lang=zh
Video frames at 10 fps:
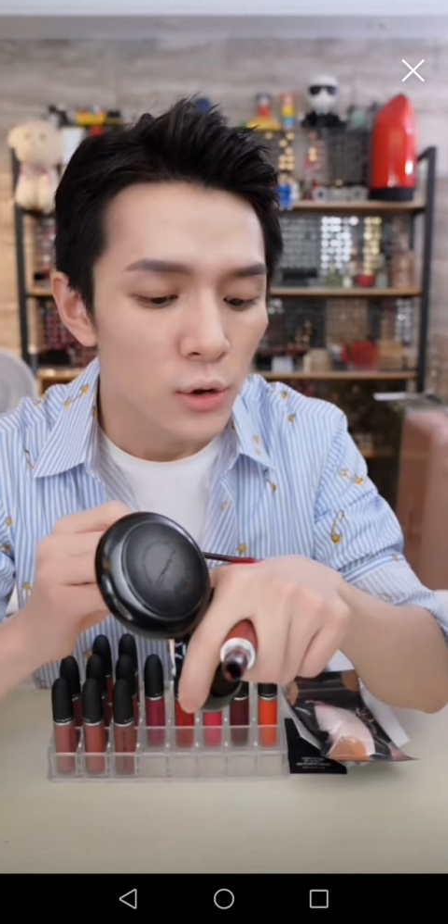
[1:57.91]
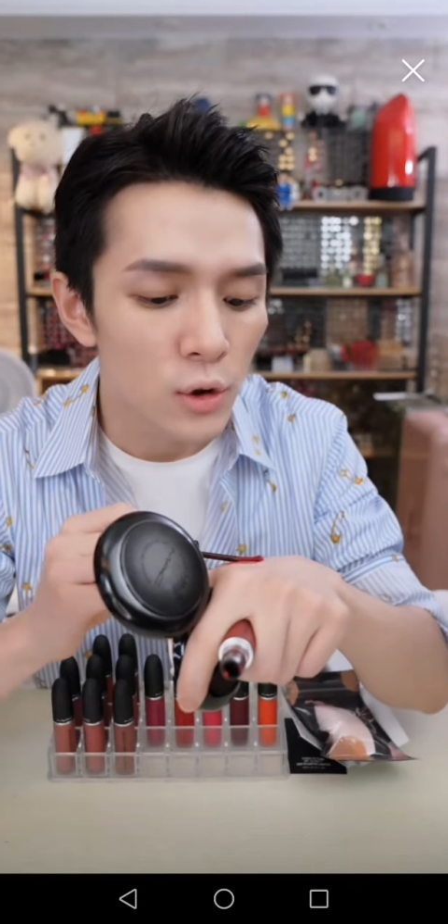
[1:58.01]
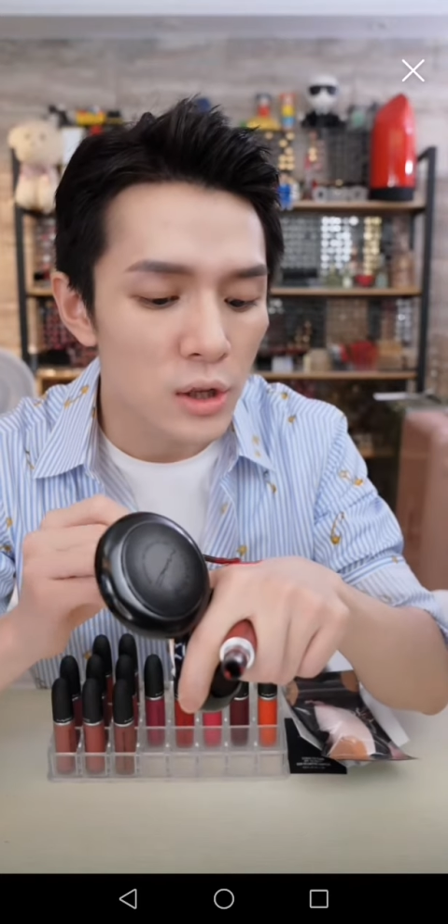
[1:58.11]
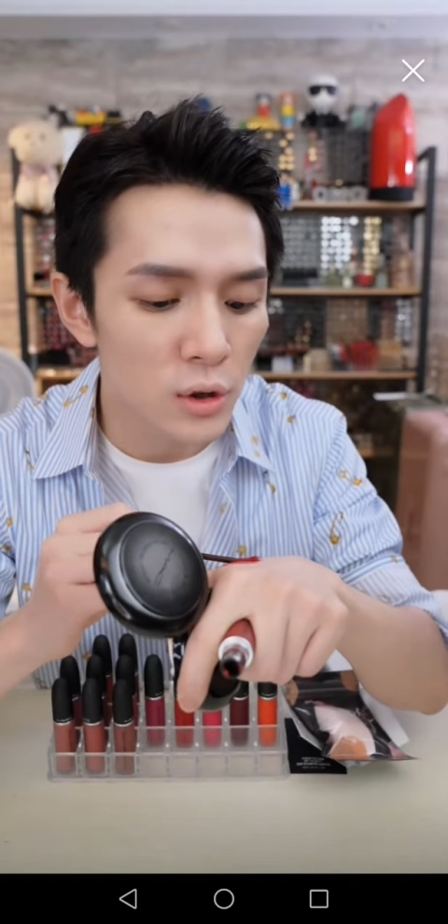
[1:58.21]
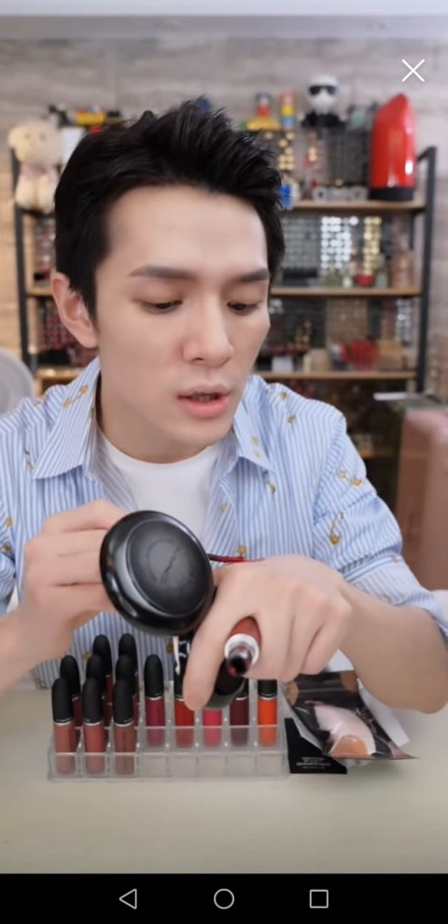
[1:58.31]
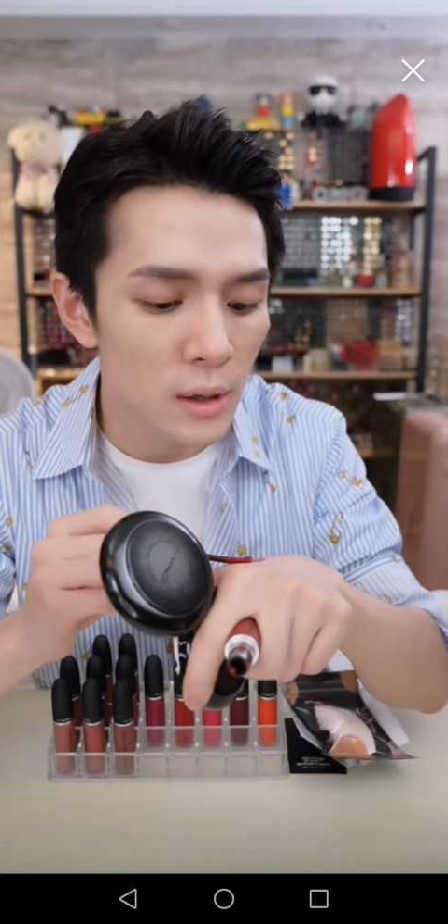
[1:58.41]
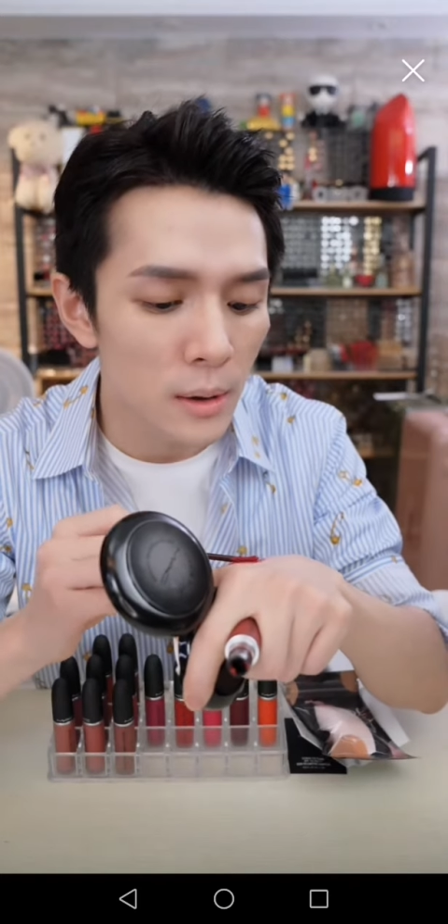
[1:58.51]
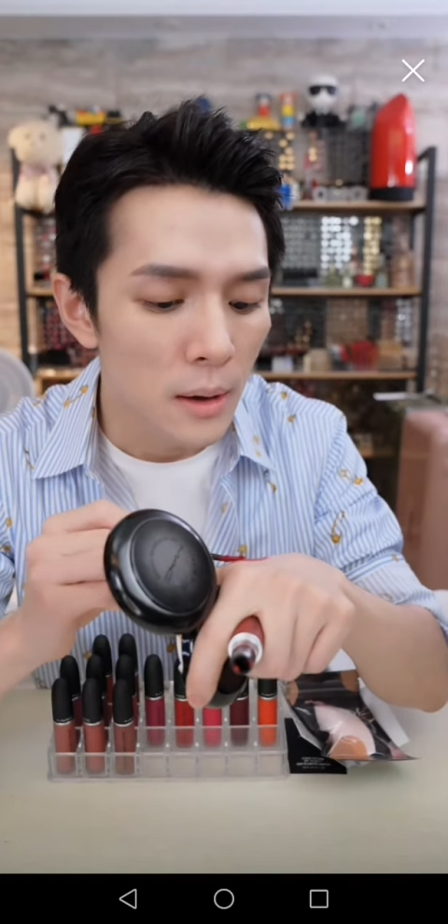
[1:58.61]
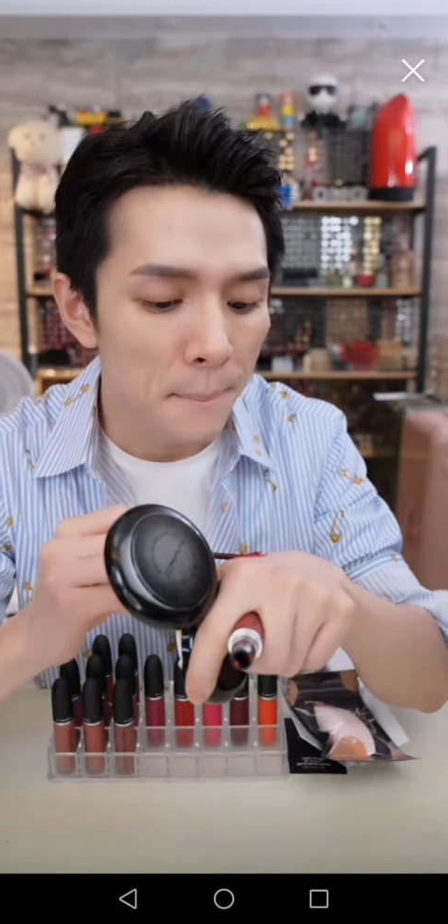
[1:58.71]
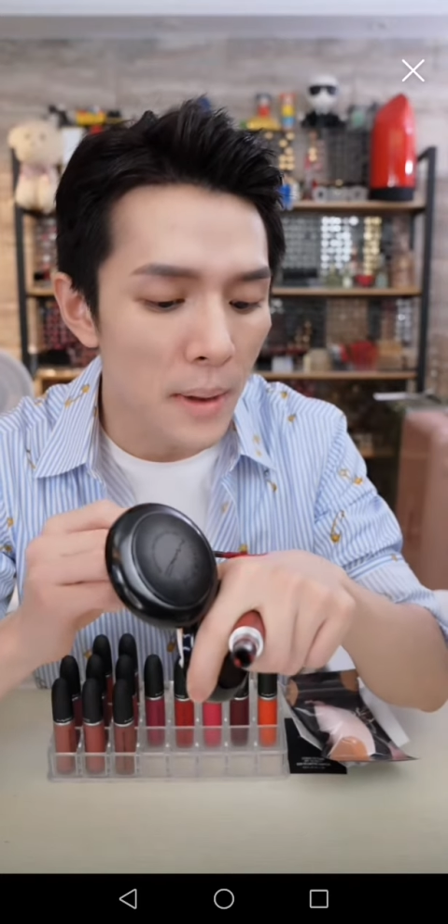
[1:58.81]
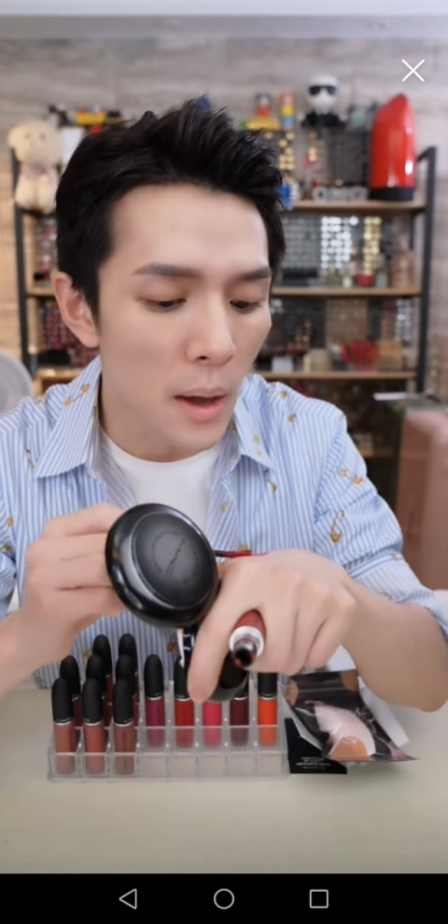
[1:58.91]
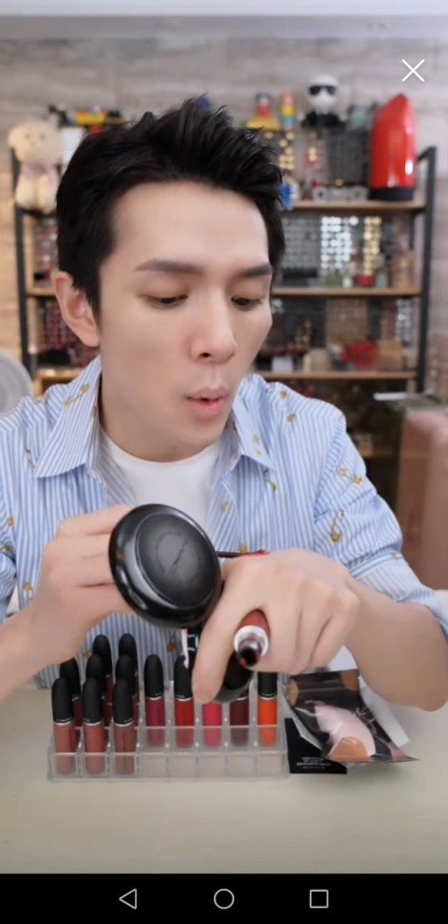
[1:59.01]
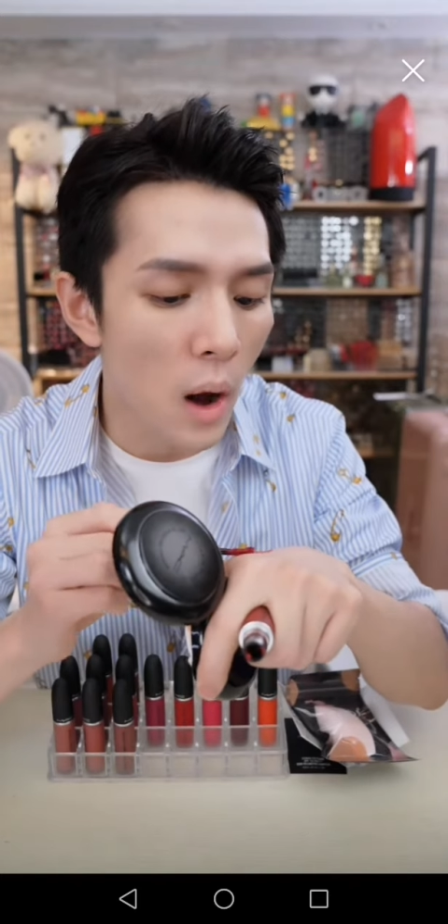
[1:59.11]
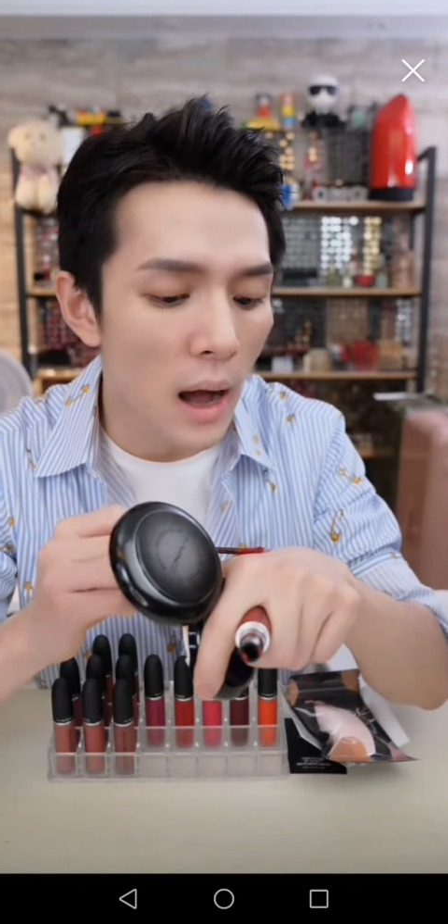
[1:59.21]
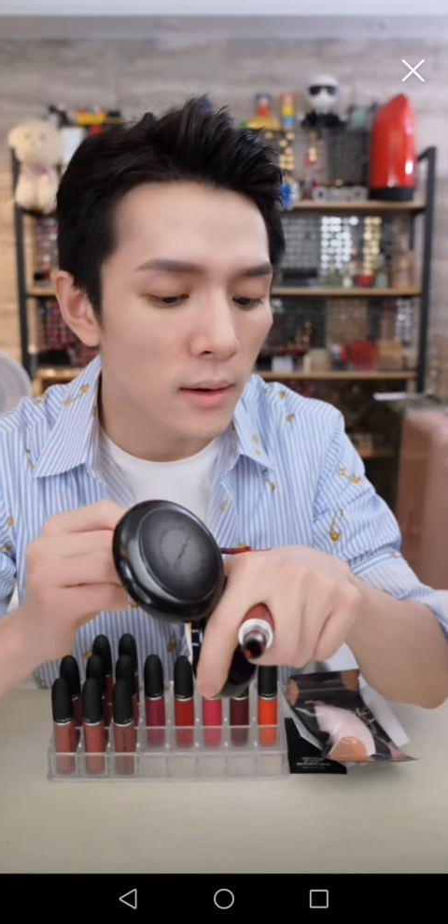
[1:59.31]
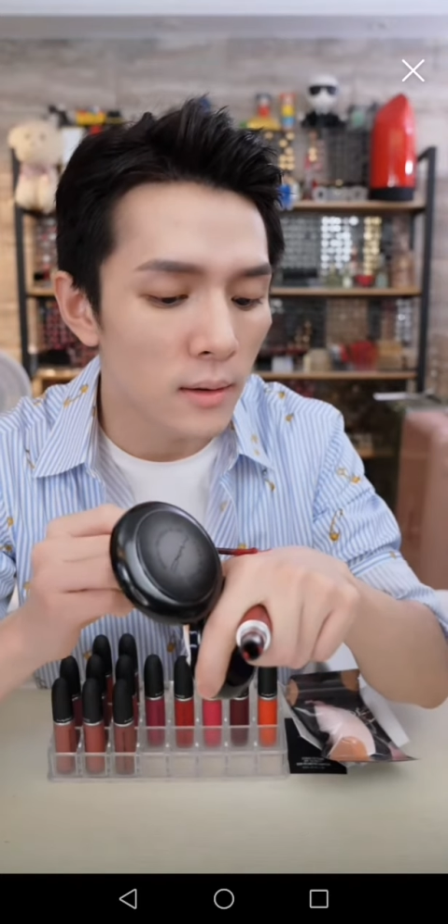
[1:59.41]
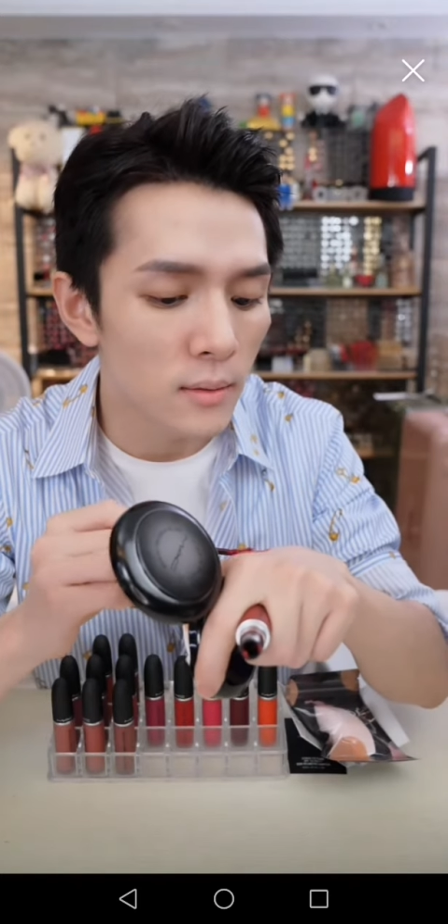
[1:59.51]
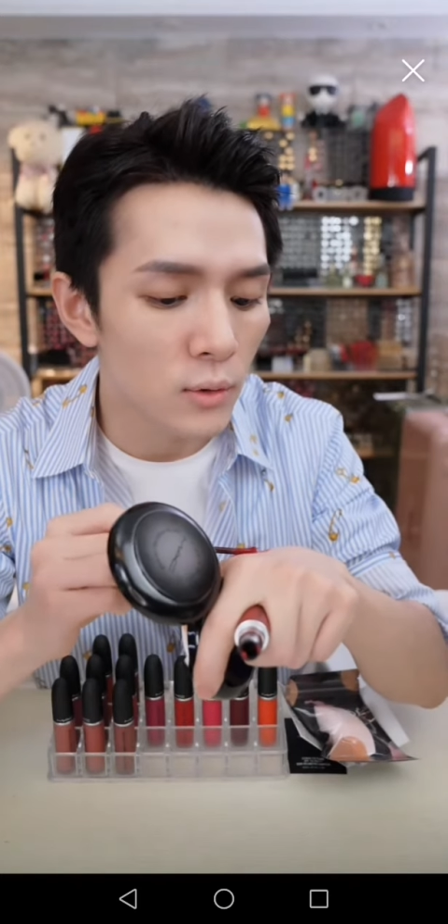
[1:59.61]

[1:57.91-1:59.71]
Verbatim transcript: 就是就是棉花，